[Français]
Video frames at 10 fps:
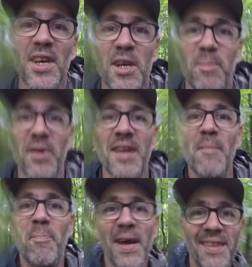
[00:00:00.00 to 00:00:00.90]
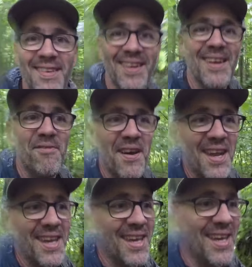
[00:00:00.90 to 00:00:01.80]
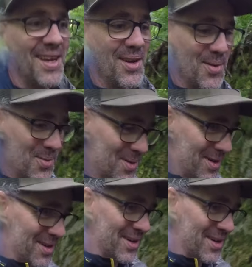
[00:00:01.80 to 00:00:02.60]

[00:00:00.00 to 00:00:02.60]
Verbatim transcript: Je pense en Pennsylvanie ou